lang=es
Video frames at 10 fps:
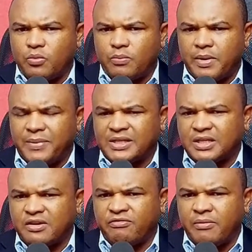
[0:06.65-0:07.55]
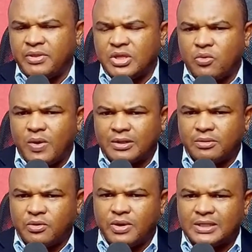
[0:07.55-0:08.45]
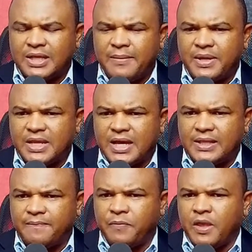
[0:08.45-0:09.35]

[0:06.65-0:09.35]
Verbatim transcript: me parece que fue el 24, en horas de la mañana,